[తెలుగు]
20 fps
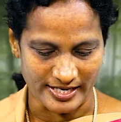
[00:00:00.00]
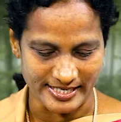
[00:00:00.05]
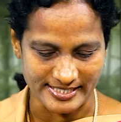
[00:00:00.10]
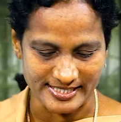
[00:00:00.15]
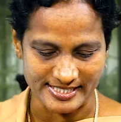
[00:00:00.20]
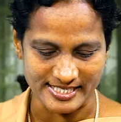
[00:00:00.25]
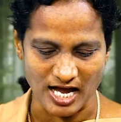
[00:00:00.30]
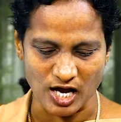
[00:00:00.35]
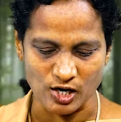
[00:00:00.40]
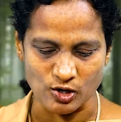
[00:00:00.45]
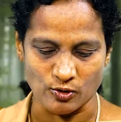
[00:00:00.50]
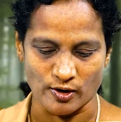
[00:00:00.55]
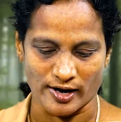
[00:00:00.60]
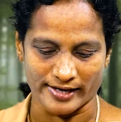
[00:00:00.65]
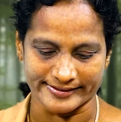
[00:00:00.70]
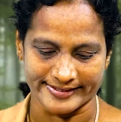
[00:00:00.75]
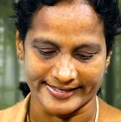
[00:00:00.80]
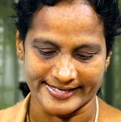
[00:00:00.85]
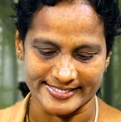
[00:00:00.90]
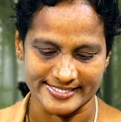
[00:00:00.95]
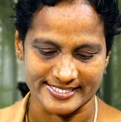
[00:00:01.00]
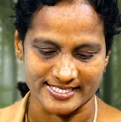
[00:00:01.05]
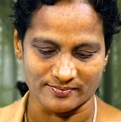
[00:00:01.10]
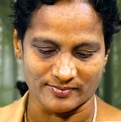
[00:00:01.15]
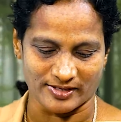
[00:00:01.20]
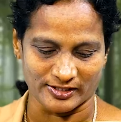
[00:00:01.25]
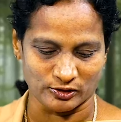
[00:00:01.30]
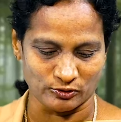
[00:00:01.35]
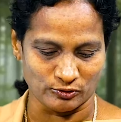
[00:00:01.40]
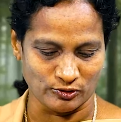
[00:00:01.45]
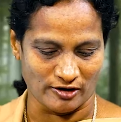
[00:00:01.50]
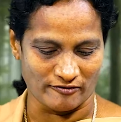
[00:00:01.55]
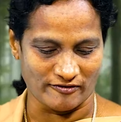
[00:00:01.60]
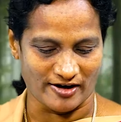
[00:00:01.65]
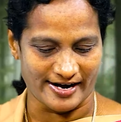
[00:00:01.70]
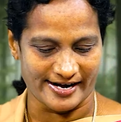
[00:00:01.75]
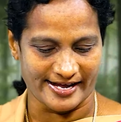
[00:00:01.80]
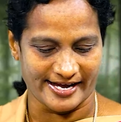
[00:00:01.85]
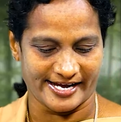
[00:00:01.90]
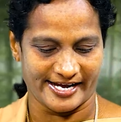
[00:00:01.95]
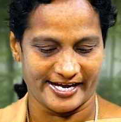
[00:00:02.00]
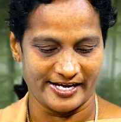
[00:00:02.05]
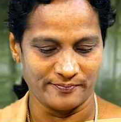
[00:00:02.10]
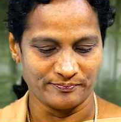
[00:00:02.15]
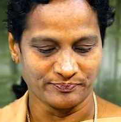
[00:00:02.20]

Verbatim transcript: ఇస్సాకు ఆ దేశమందున్నవాడై